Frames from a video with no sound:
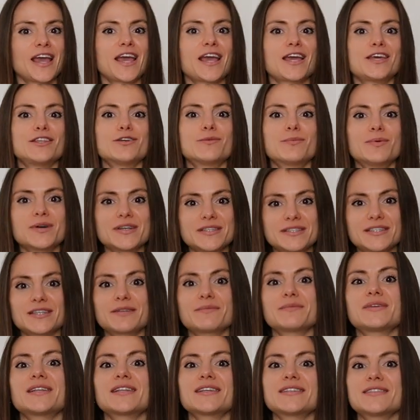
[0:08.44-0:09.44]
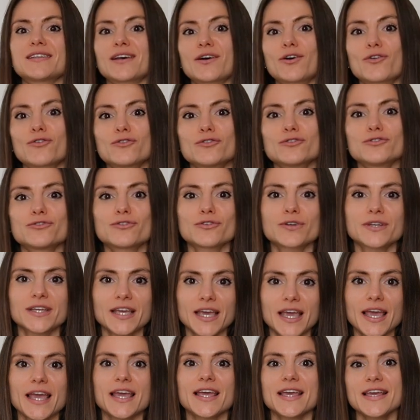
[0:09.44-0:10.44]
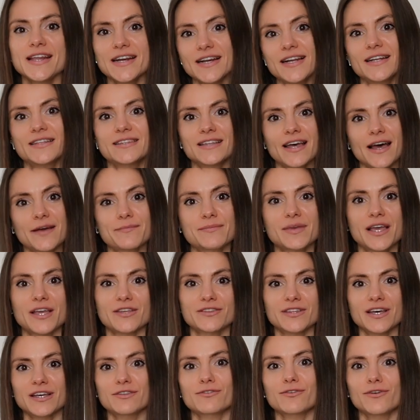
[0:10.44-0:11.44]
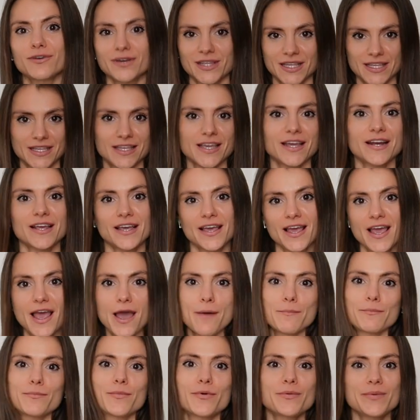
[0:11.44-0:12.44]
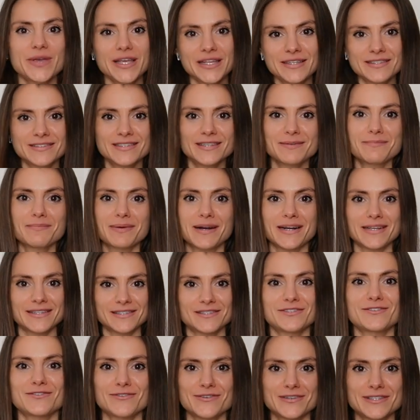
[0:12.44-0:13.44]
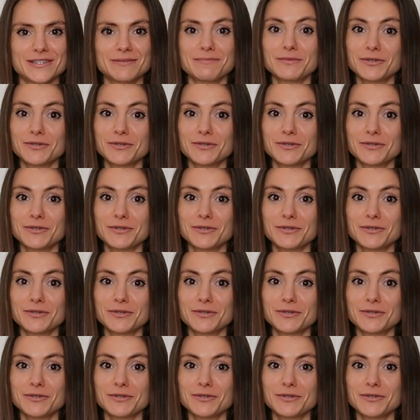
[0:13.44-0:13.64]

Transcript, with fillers: e dopo essermi resa conto che in realtà mi ha aiutato a guadagnare momenti preziosi,